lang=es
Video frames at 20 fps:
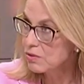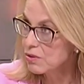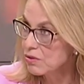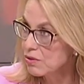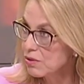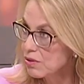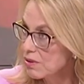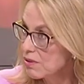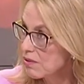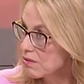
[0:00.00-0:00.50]

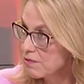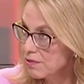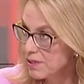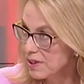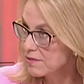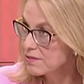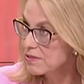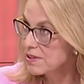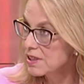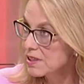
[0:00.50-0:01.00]
con
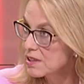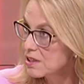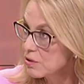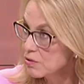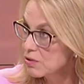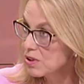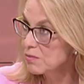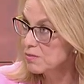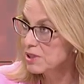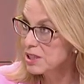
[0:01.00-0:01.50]
Francia
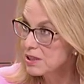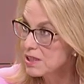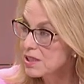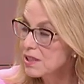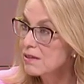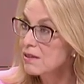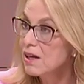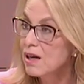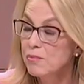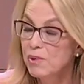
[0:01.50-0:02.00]

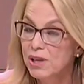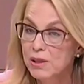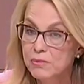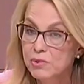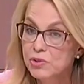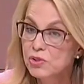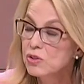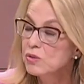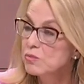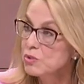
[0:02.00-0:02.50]
seguramente,
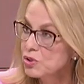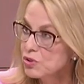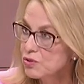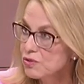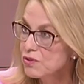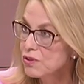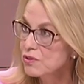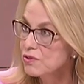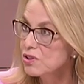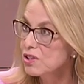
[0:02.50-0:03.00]
hablamos como
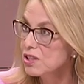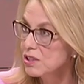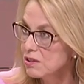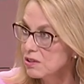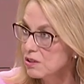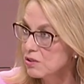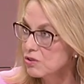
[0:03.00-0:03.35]
socios entre